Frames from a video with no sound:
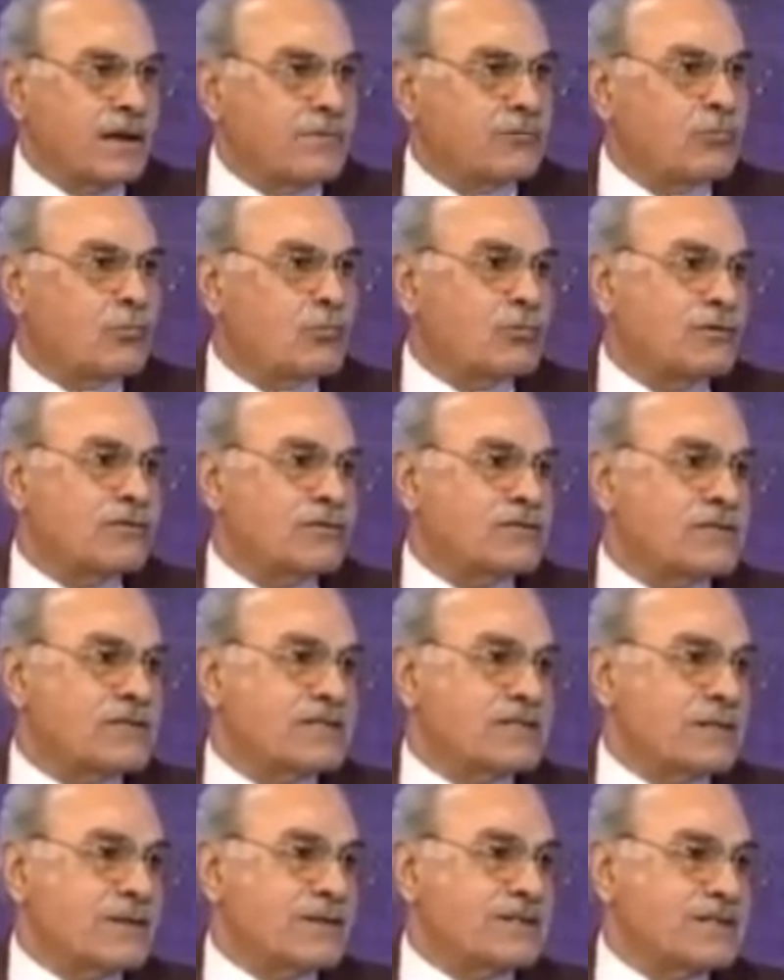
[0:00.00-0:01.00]
يبدو ان
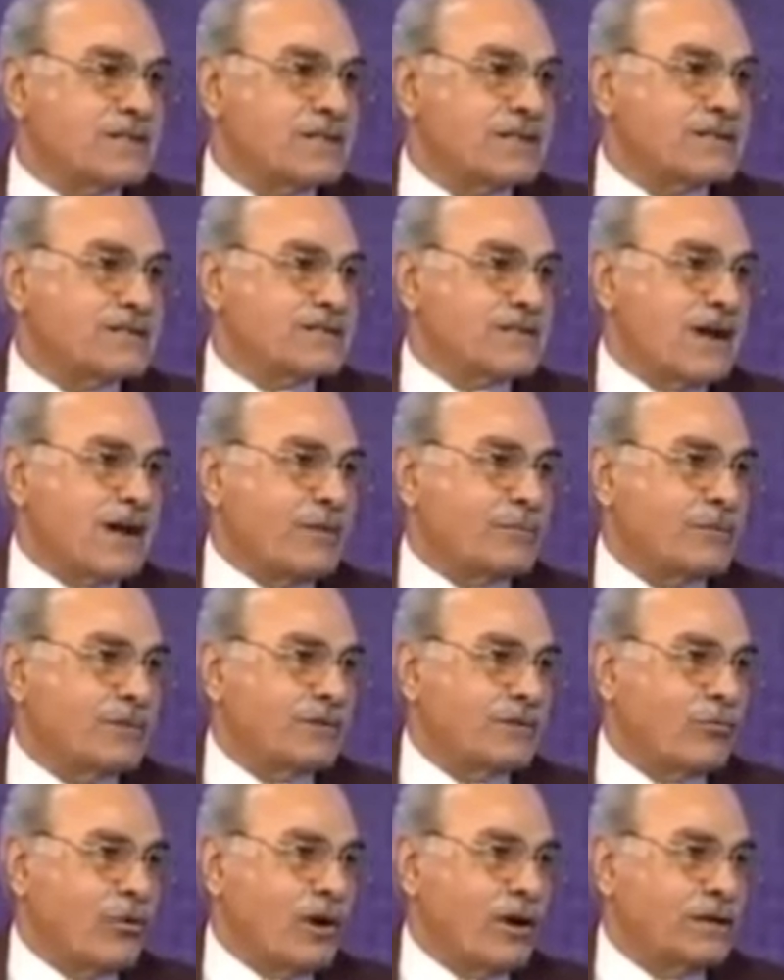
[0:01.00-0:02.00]
سن سبع سنين
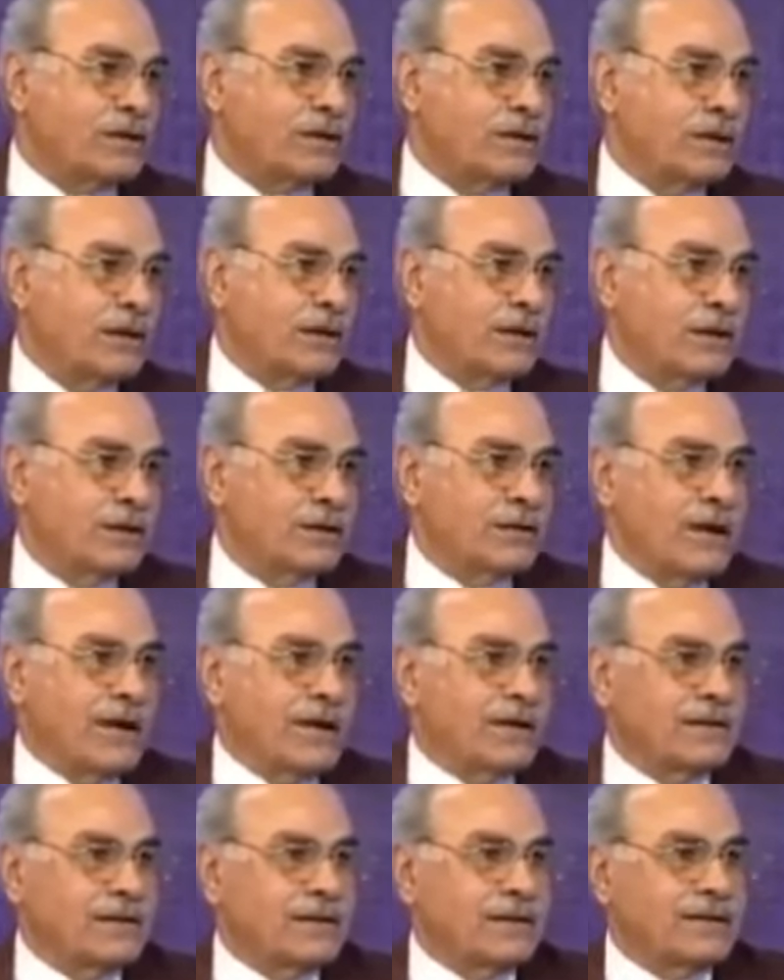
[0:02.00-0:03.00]
صعب ان الواحد
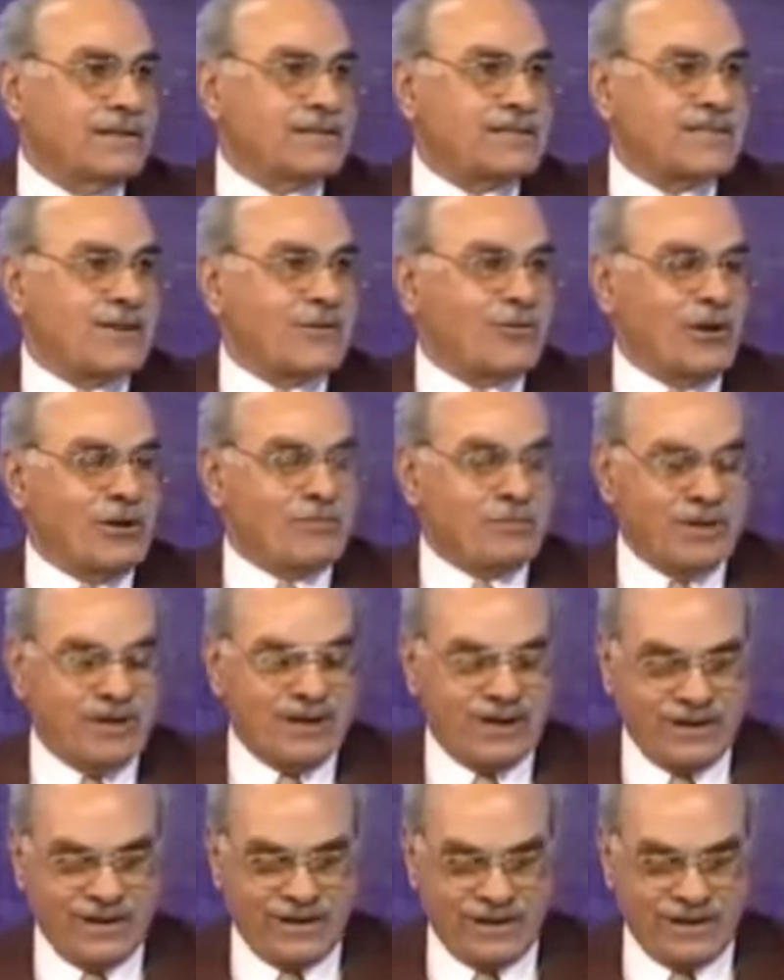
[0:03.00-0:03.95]
يعني يستوعب